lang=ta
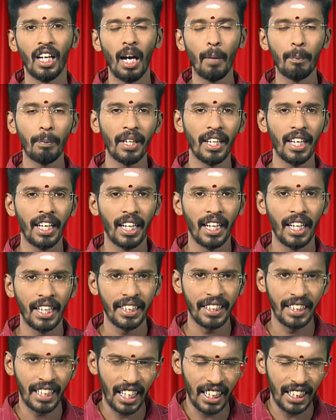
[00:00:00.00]
அப்போ
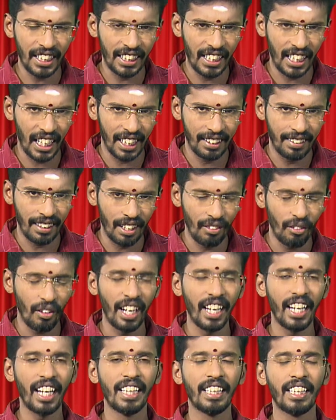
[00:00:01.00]
இறந்துக்கிற
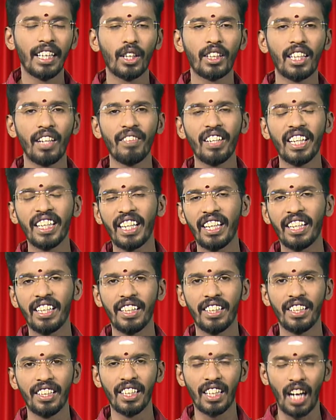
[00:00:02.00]
தெருவாயில் அந்த தவளை
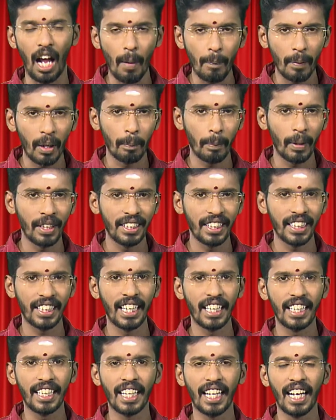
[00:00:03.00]
இருக்குது ராமன் பார்த்து
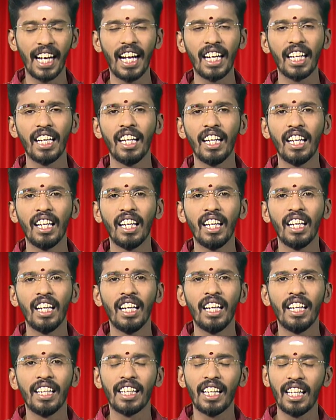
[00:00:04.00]
கேட்கிறார்
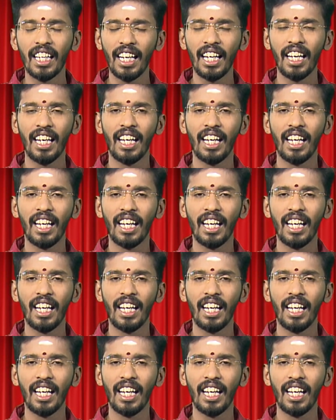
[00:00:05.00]
என்ன